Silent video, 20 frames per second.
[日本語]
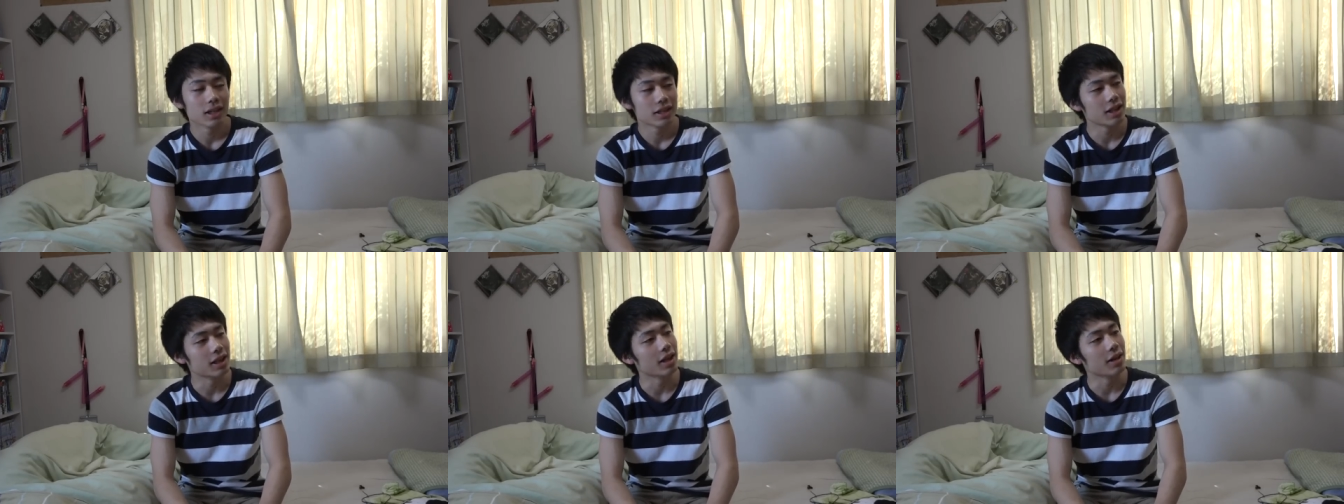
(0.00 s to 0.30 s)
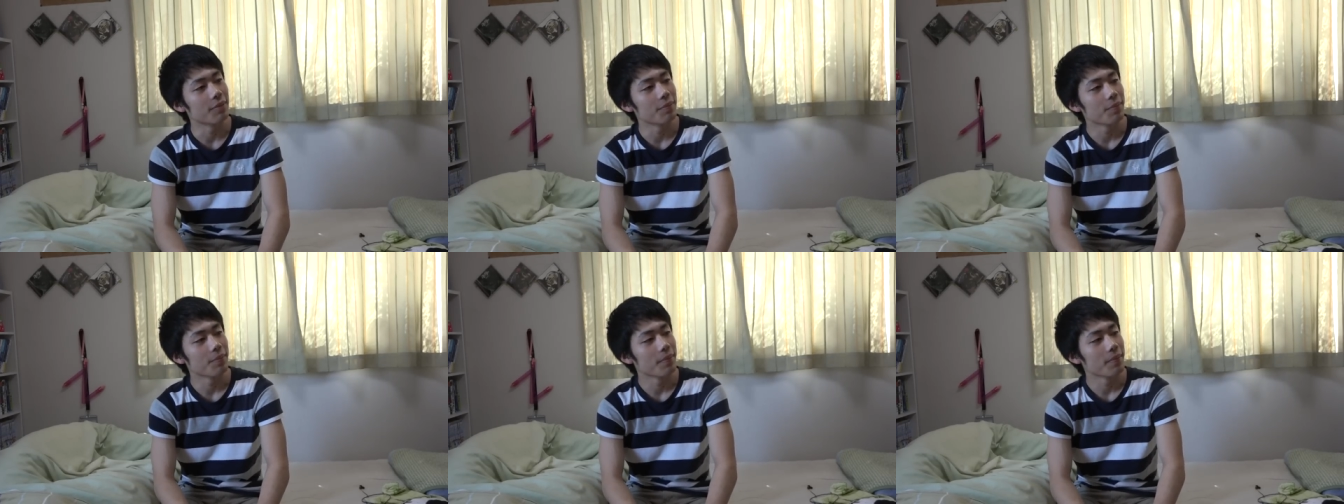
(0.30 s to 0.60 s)

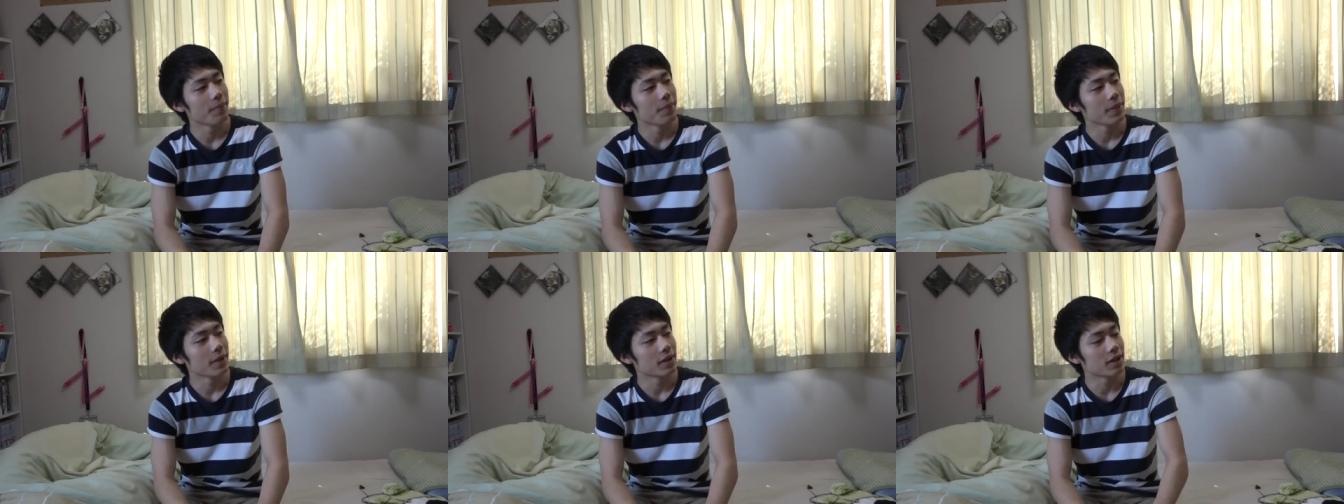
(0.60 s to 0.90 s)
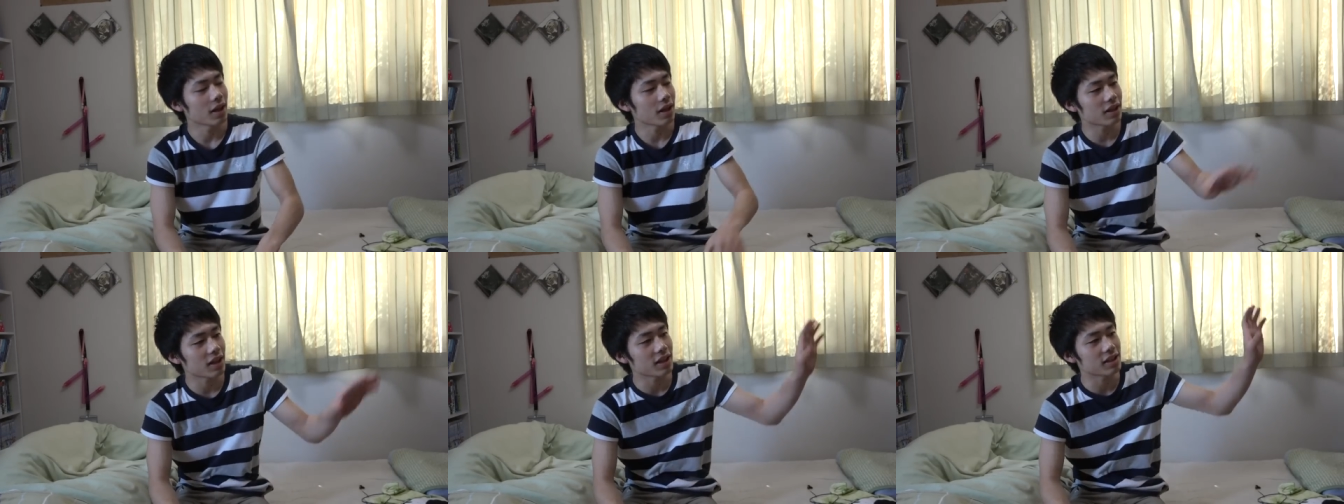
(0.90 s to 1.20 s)
で「
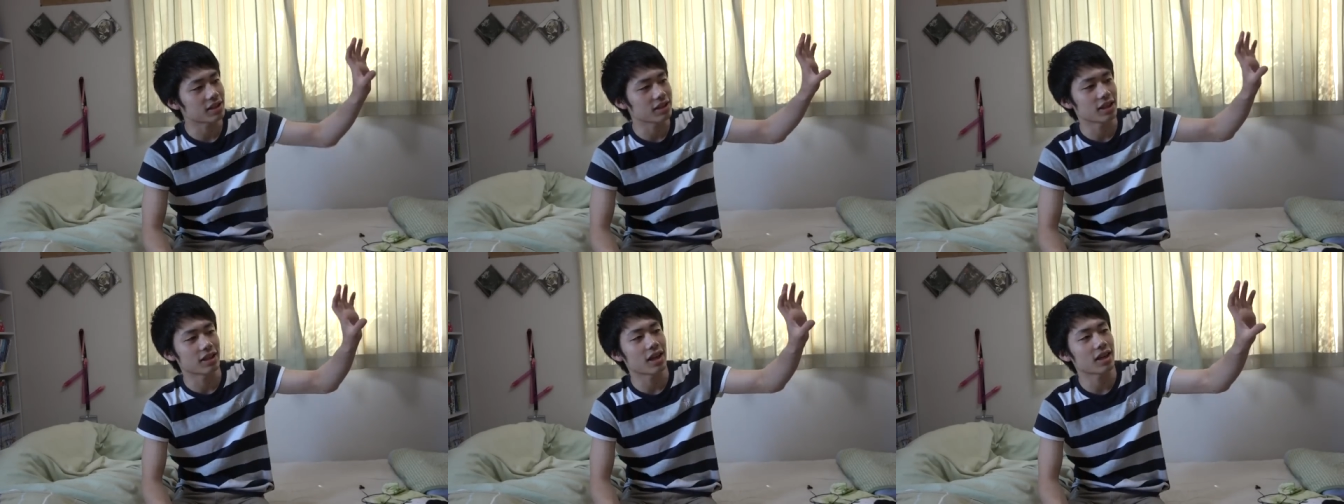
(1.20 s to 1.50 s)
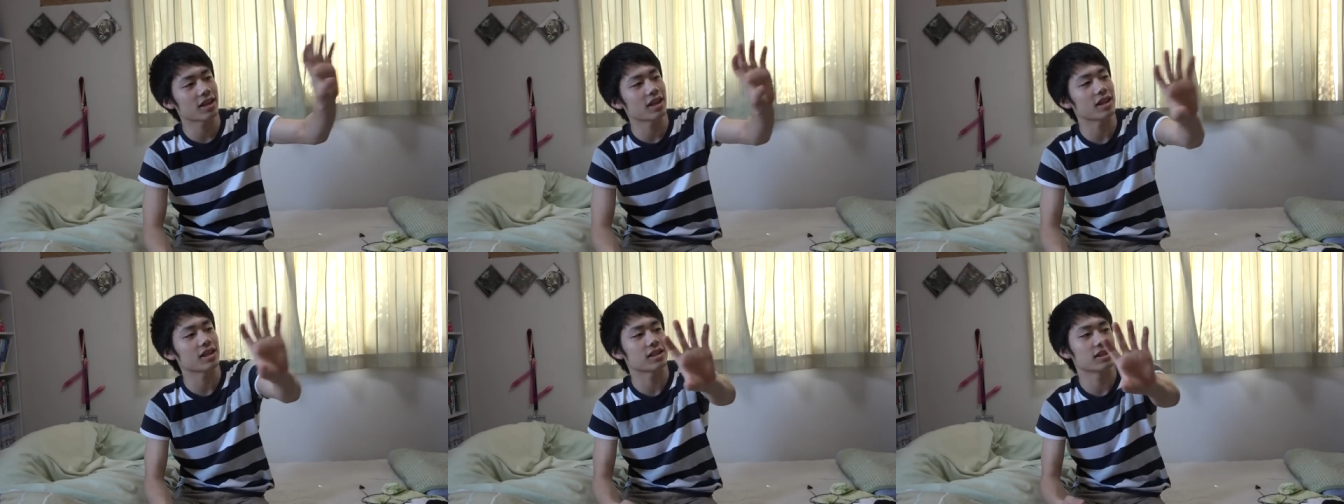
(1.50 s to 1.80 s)
誰々死ね
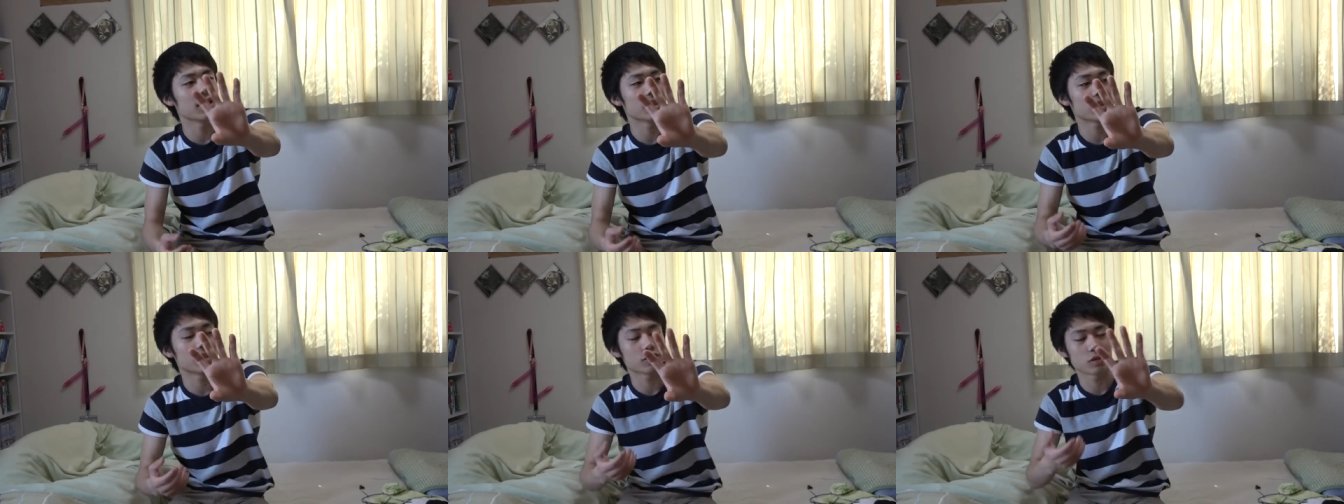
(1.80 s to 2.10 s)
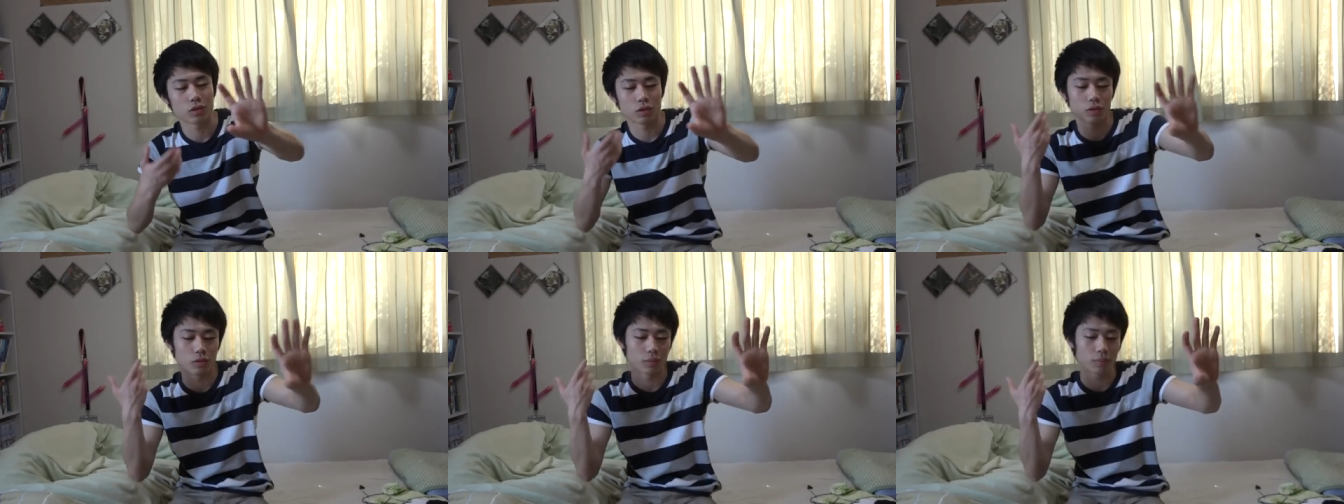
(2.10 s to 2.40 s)
誰々死ね」って
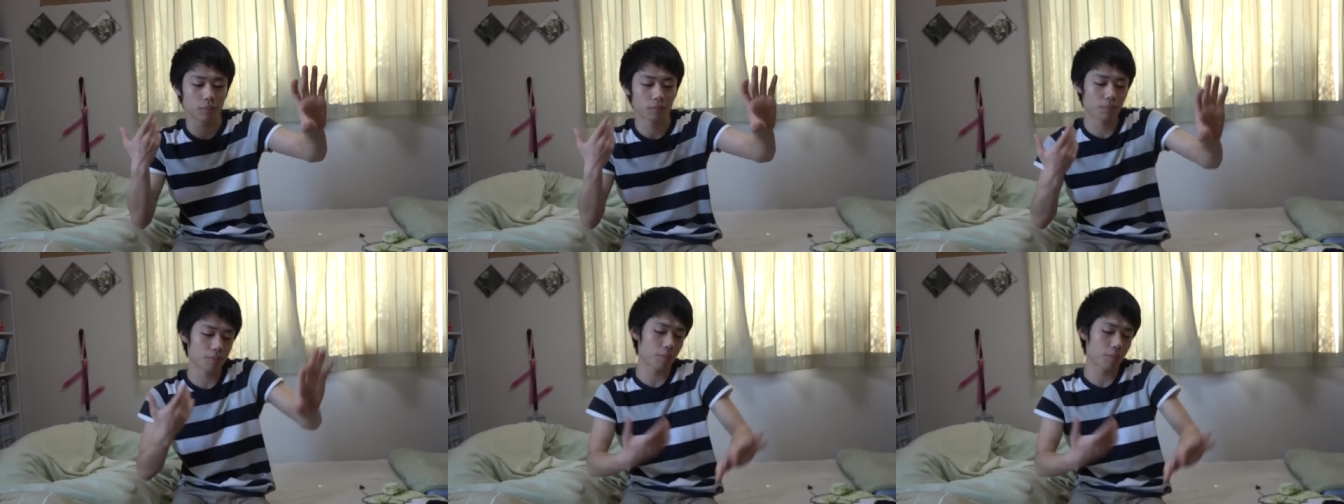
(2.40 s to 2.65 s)
その